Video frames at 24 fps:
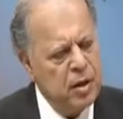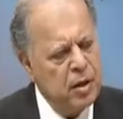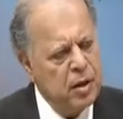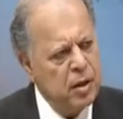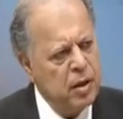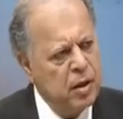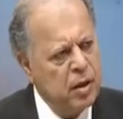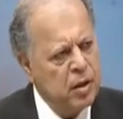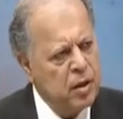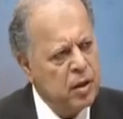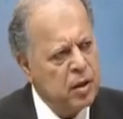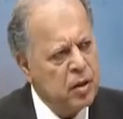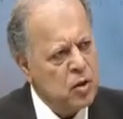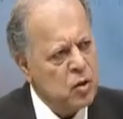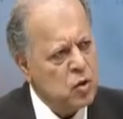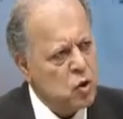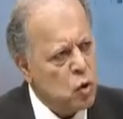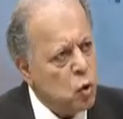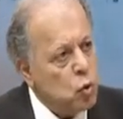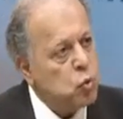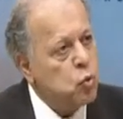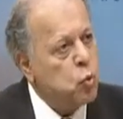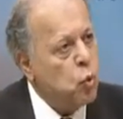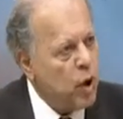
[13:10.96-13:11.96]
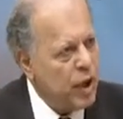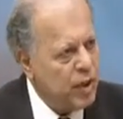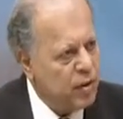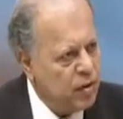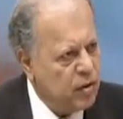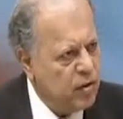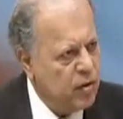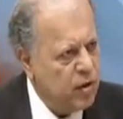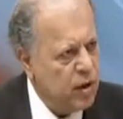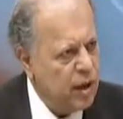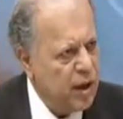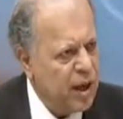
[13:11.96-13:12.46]
لسطوه
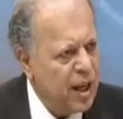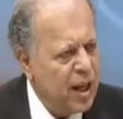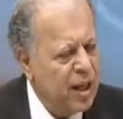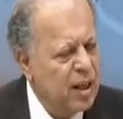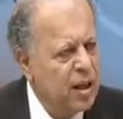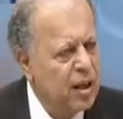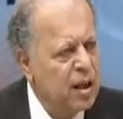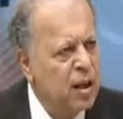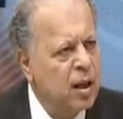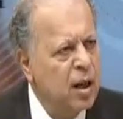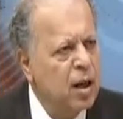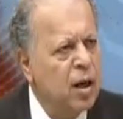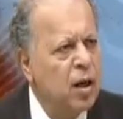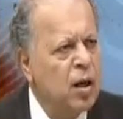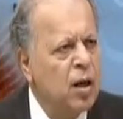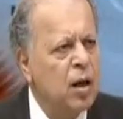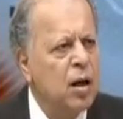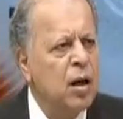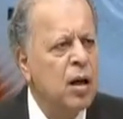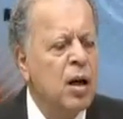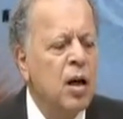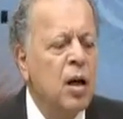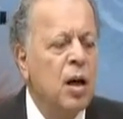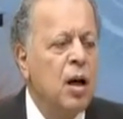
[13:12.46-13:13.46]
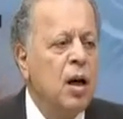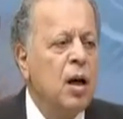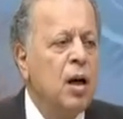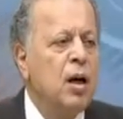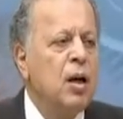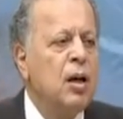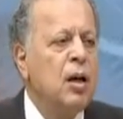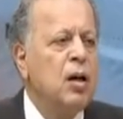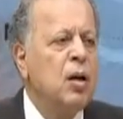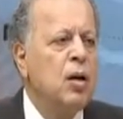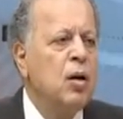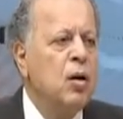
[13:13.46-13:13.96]

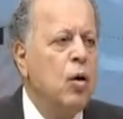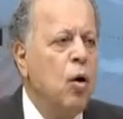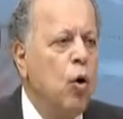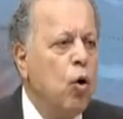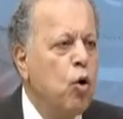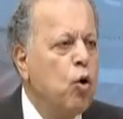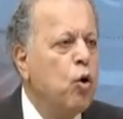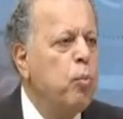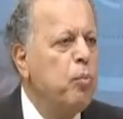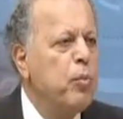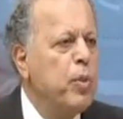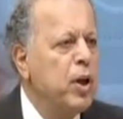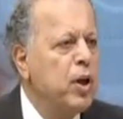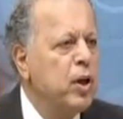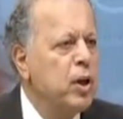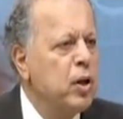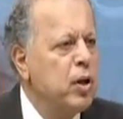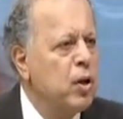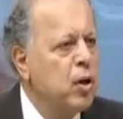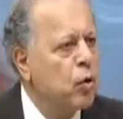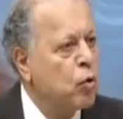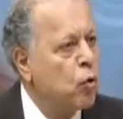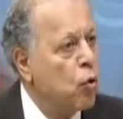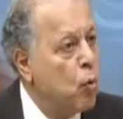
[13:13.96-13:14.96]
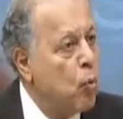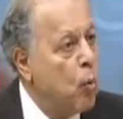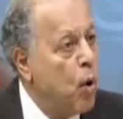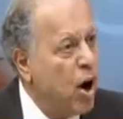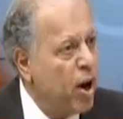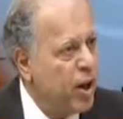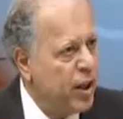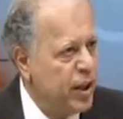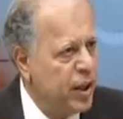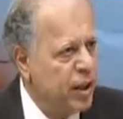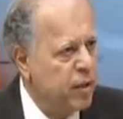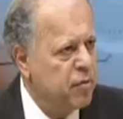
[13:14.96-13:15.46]
الحكم
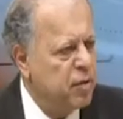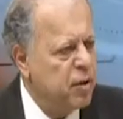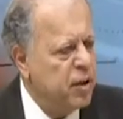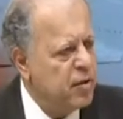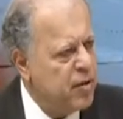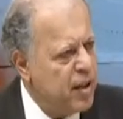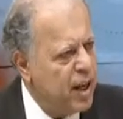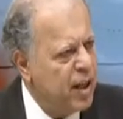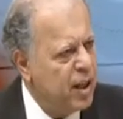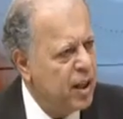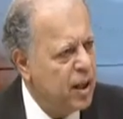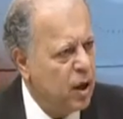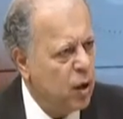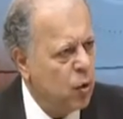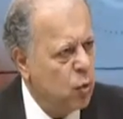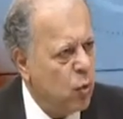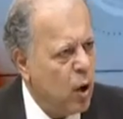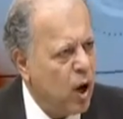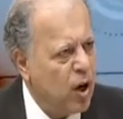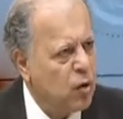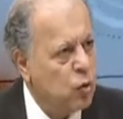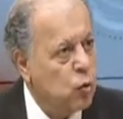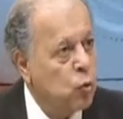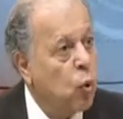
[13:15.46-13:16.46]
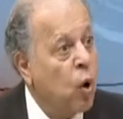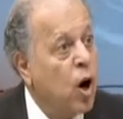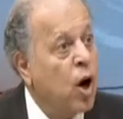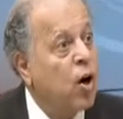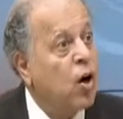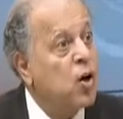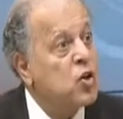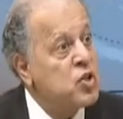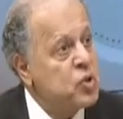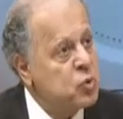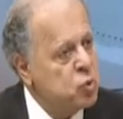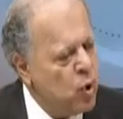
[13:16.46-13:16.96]
الروماني في ذلك الوقت
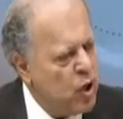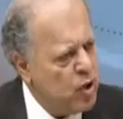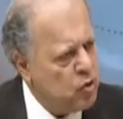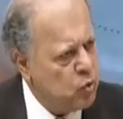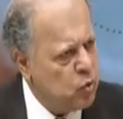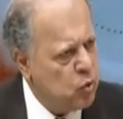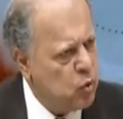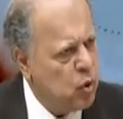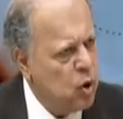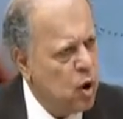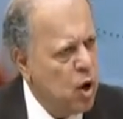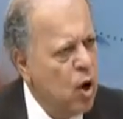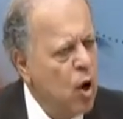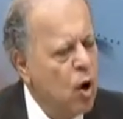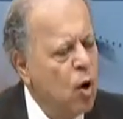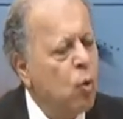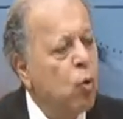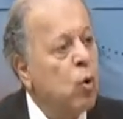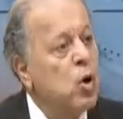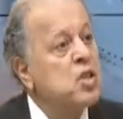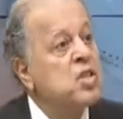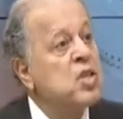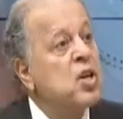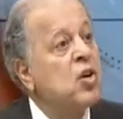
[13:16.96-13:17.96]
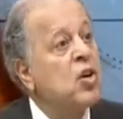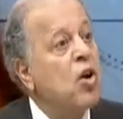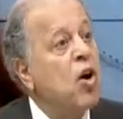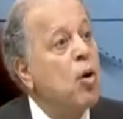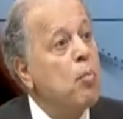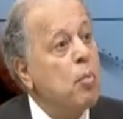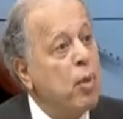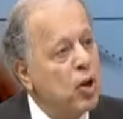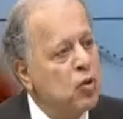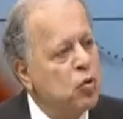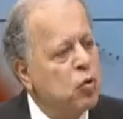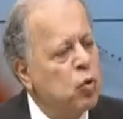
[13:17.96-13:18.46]
وقسوته
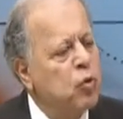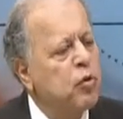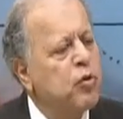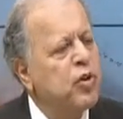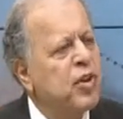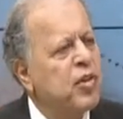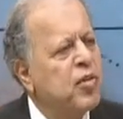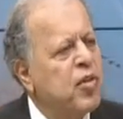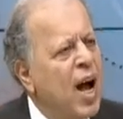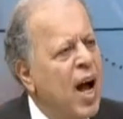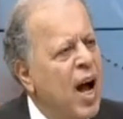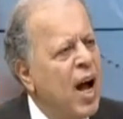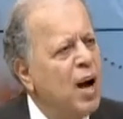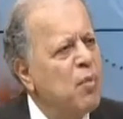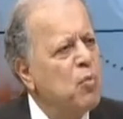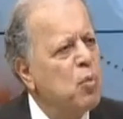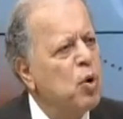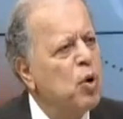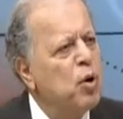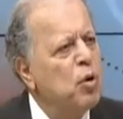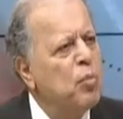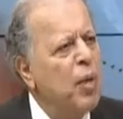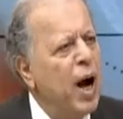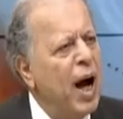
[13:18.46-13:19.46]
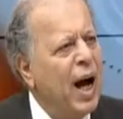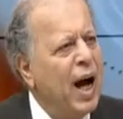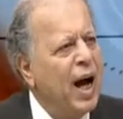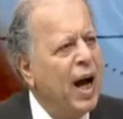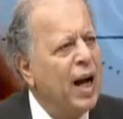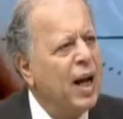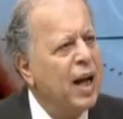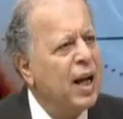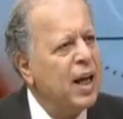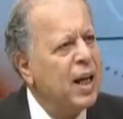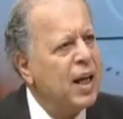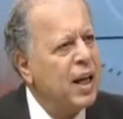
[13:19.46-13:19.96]
وصرامته في التعامل
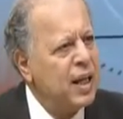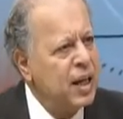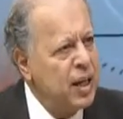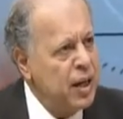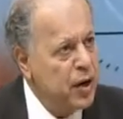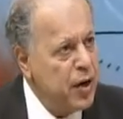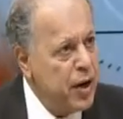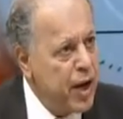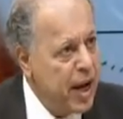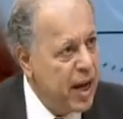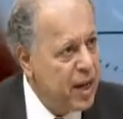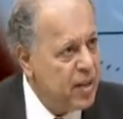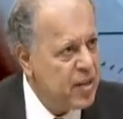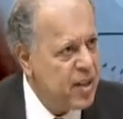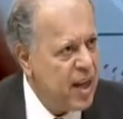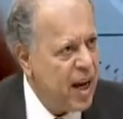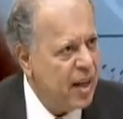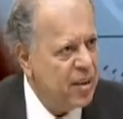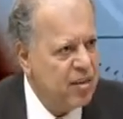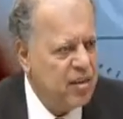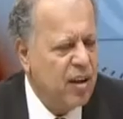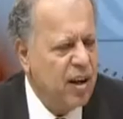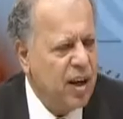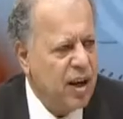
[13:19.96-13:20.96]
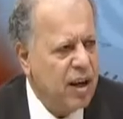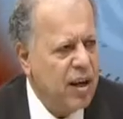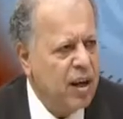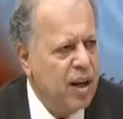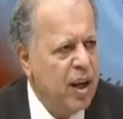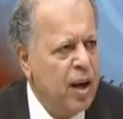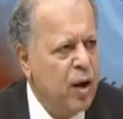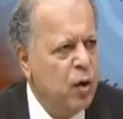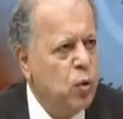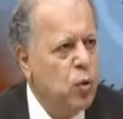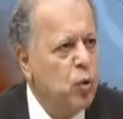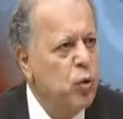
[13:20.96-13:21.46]
مع الناس حتى
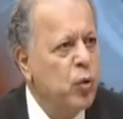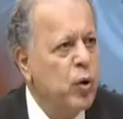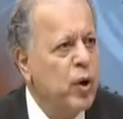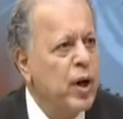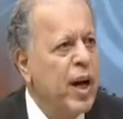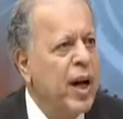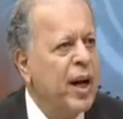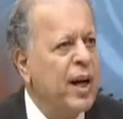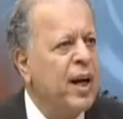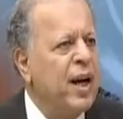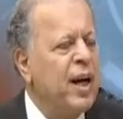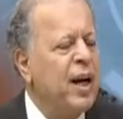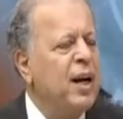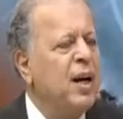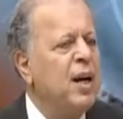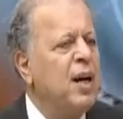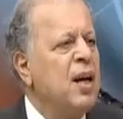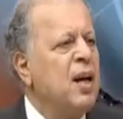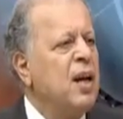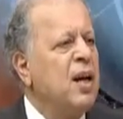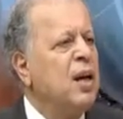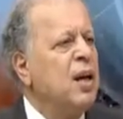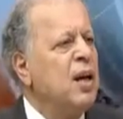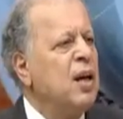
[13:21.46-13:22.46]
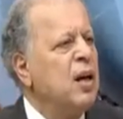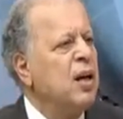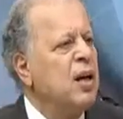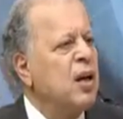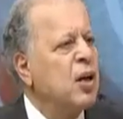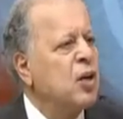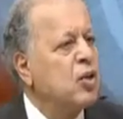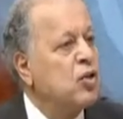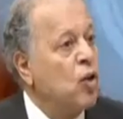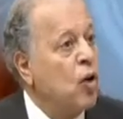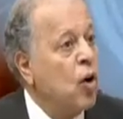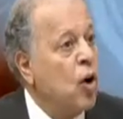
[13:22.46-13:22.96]
لا يكون هناك آه،
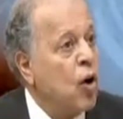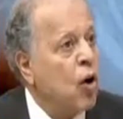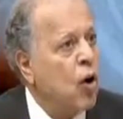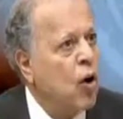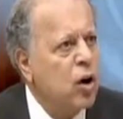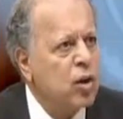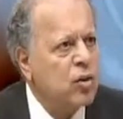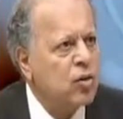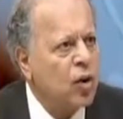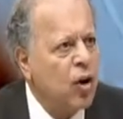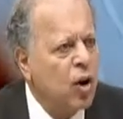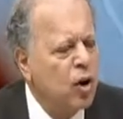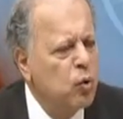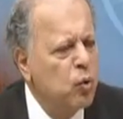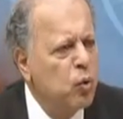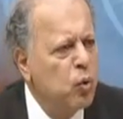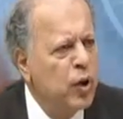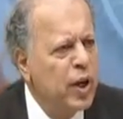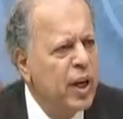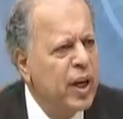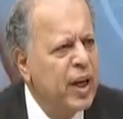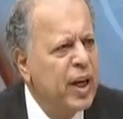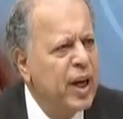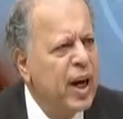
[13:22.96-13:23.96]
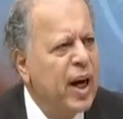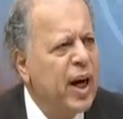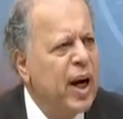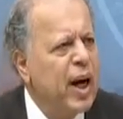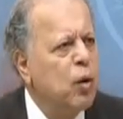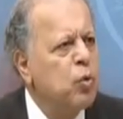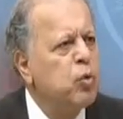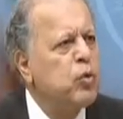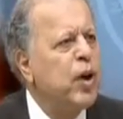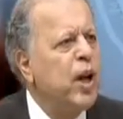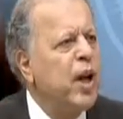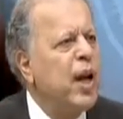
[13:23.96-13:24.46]
اختراقات قانونيه
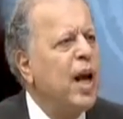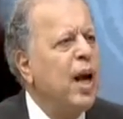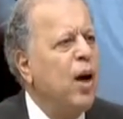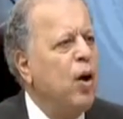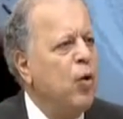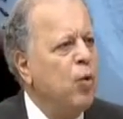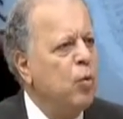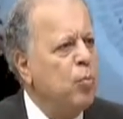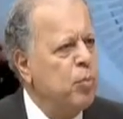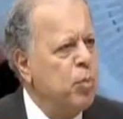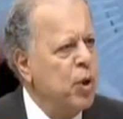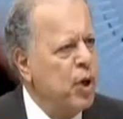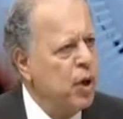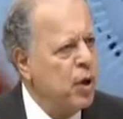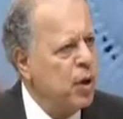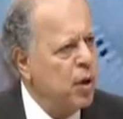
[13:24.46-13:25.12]
او تلاعب